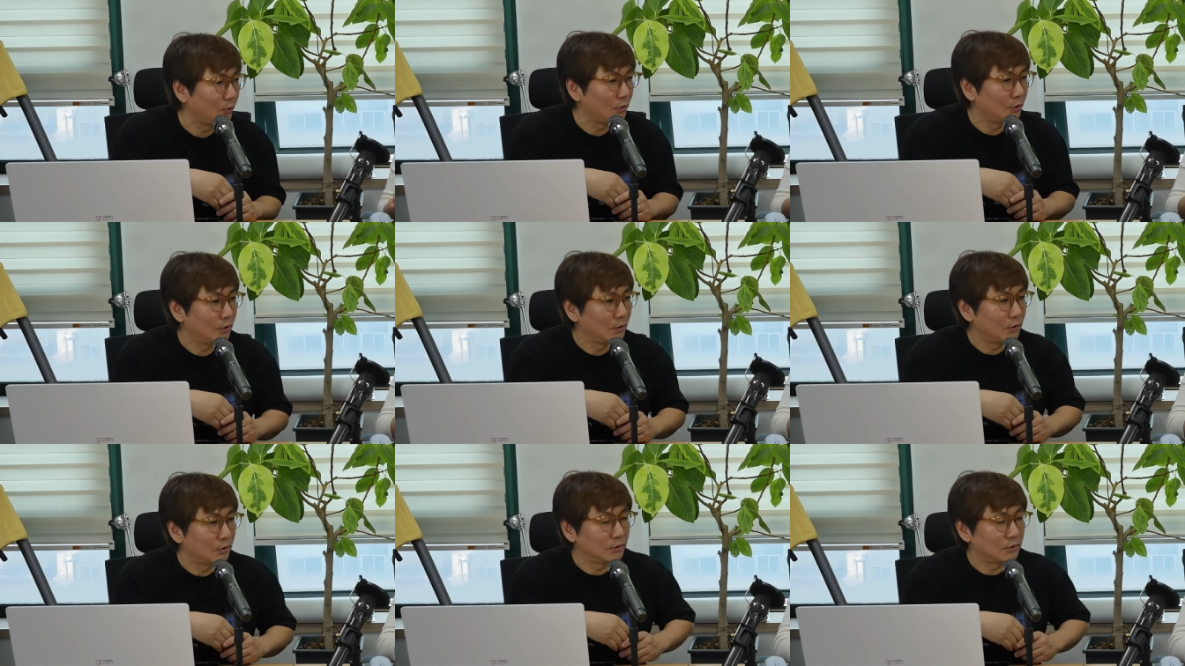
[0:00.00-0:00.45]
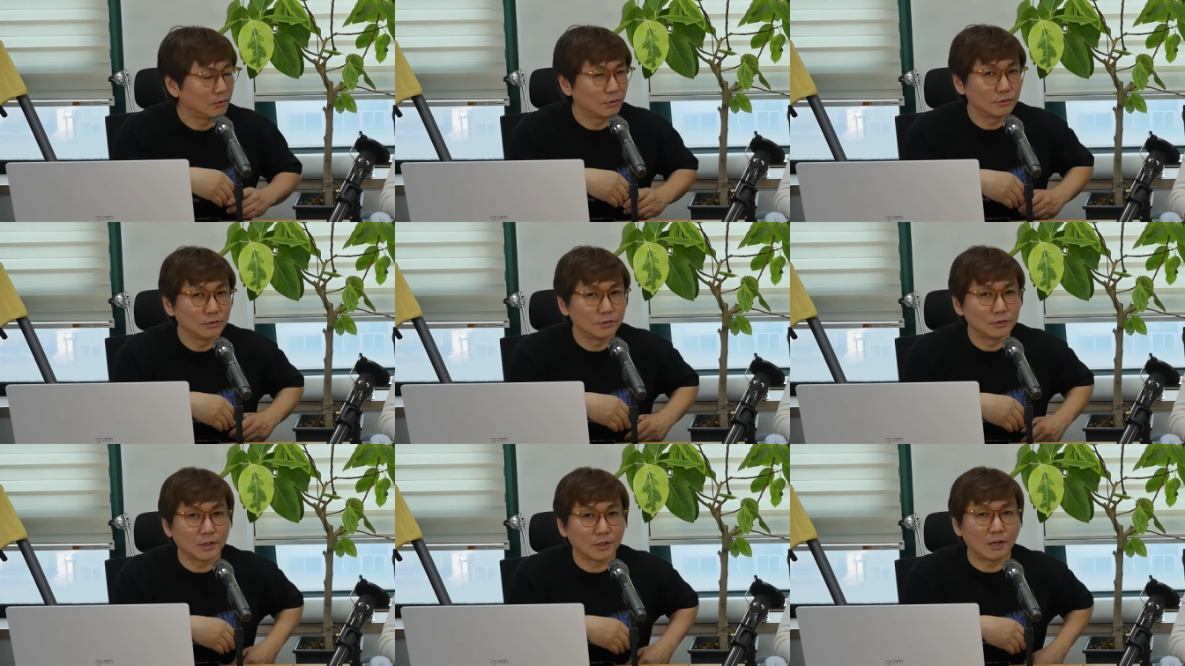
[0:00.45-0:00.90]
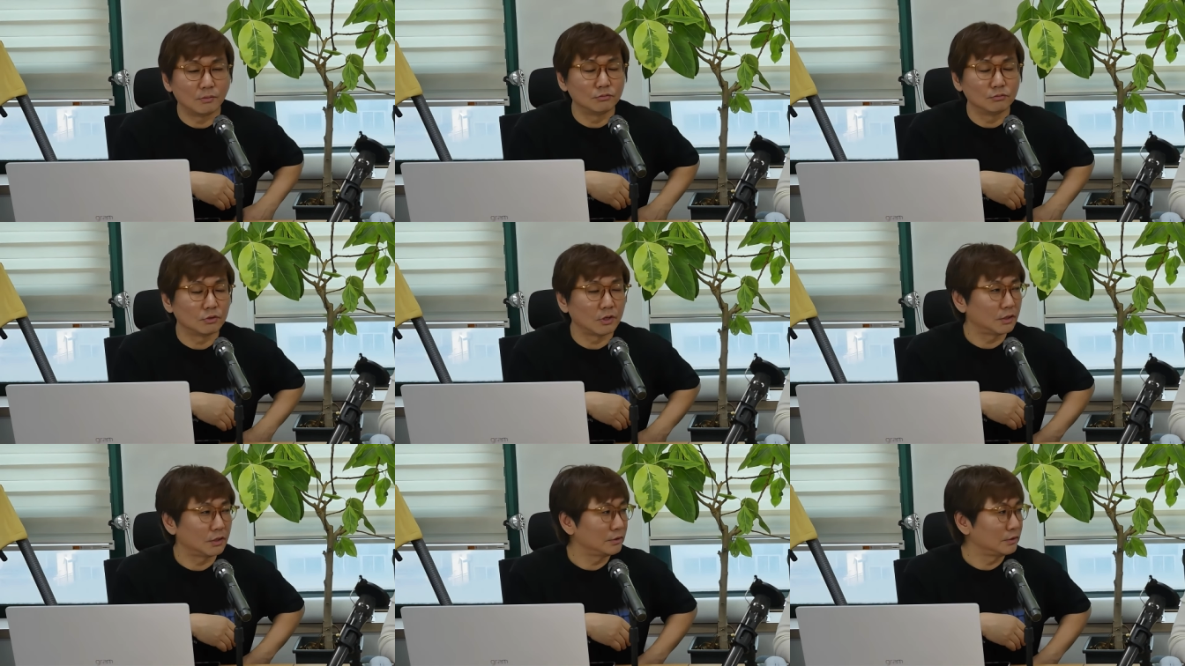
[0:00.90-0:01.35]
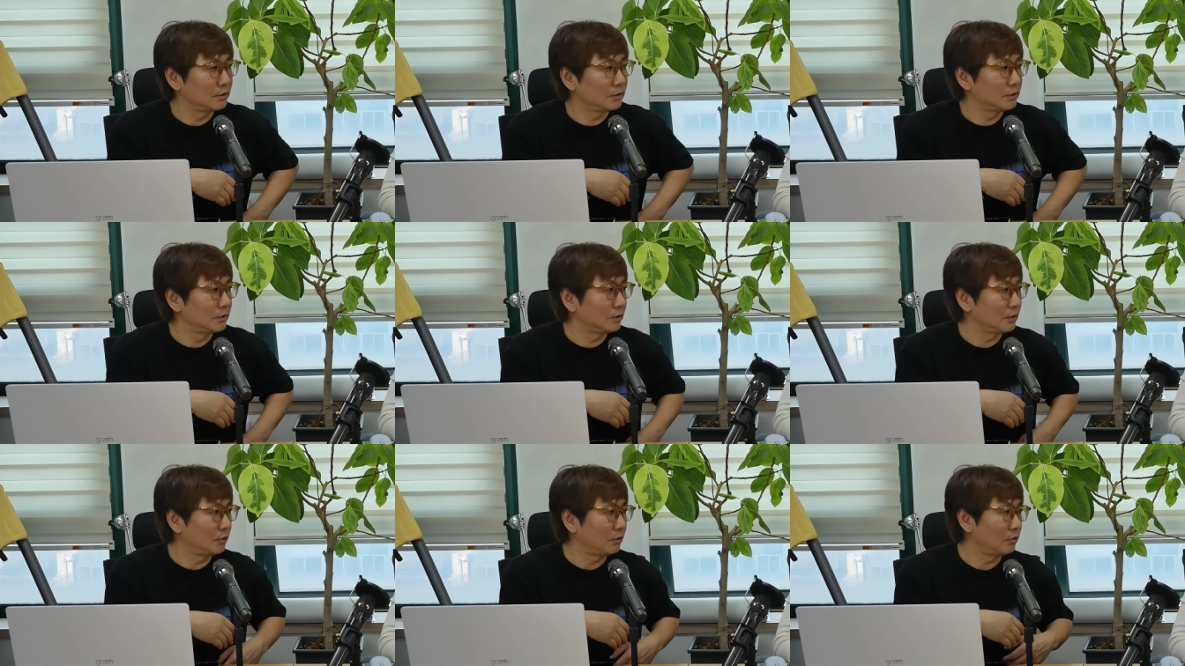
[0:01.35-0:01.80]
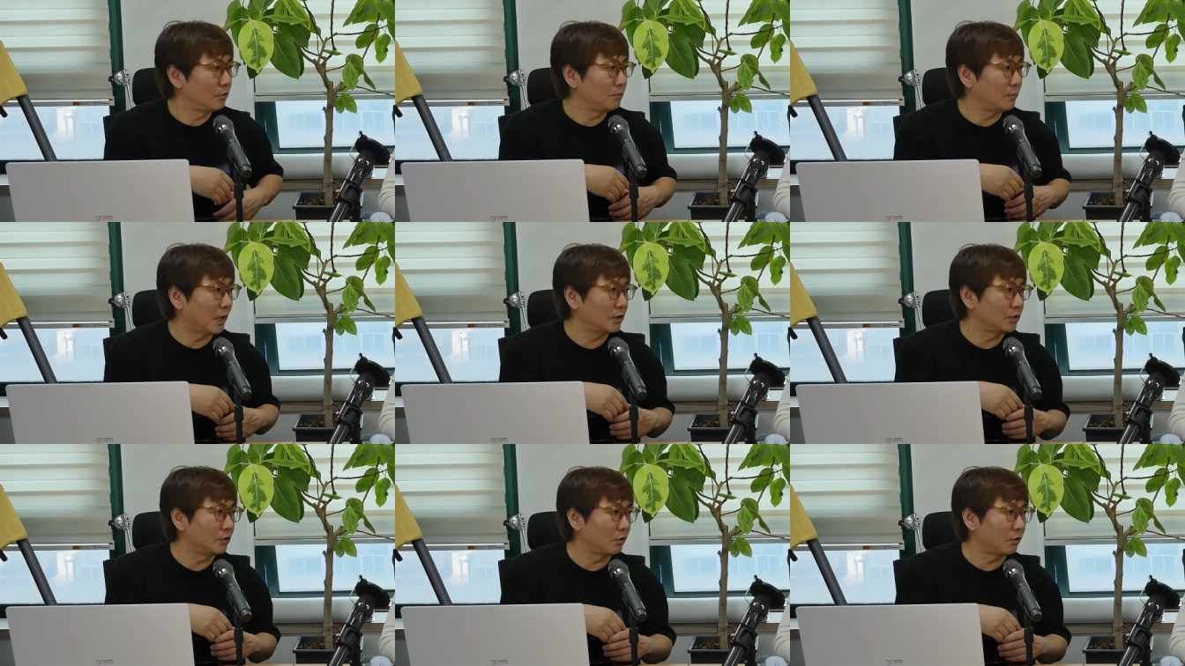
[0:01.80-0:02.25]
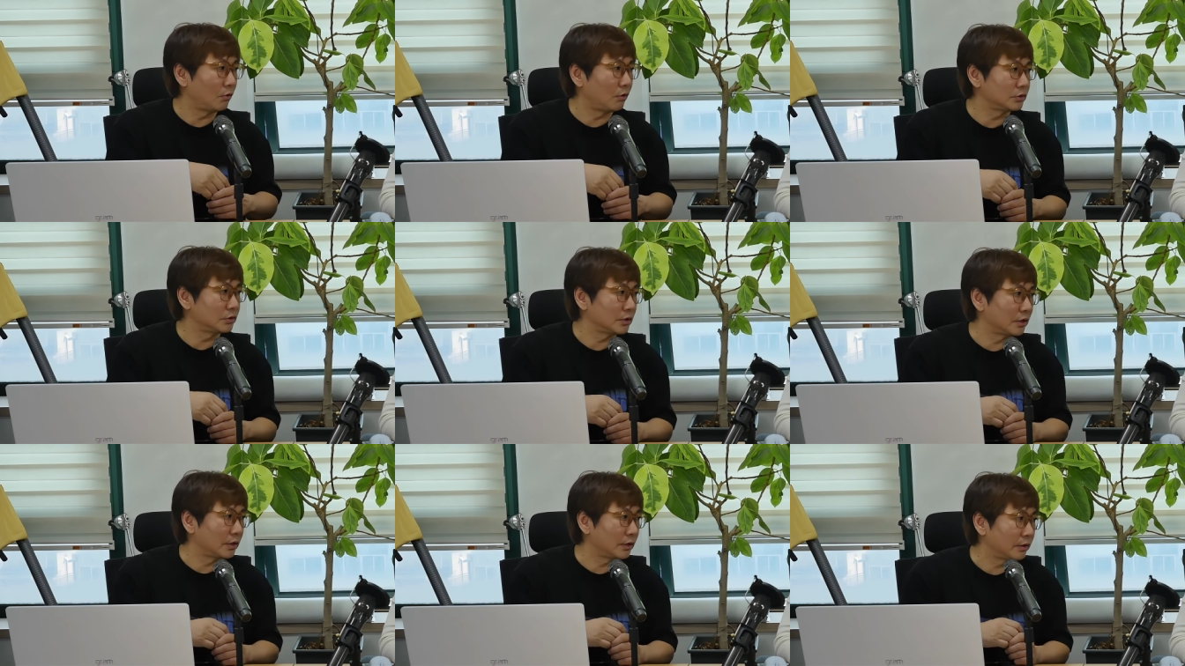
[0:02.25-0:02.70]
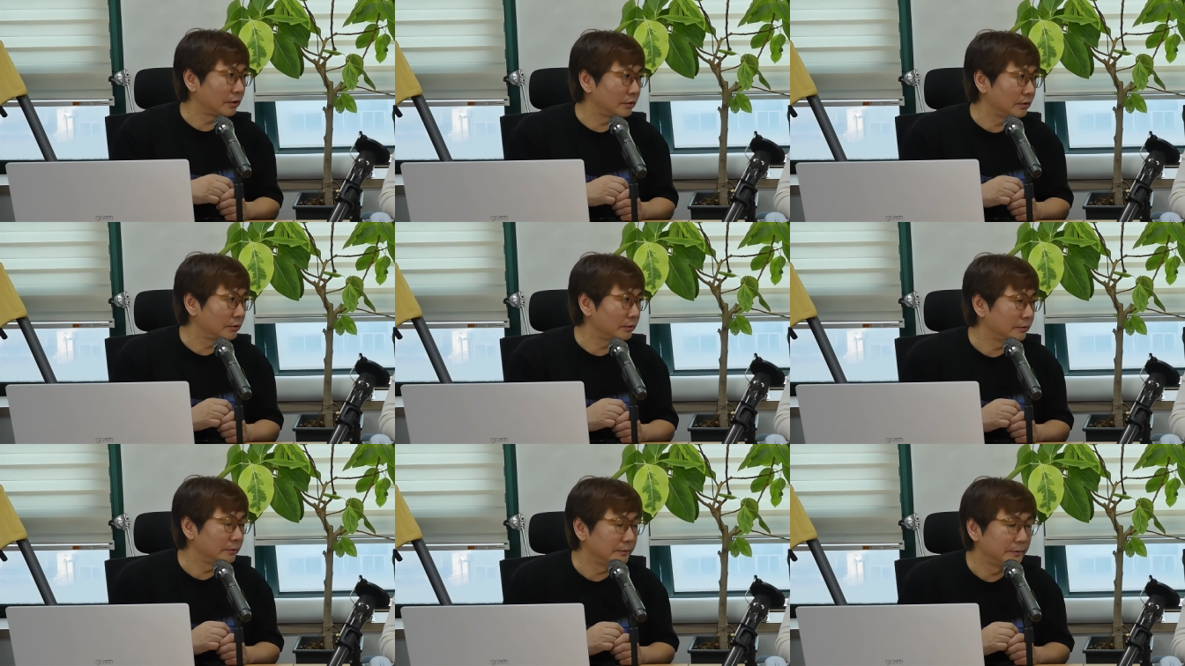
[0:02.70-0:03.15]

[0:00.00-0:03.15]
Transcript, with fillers: 그런 이제 암울한 걸 많이 겪었잖아요.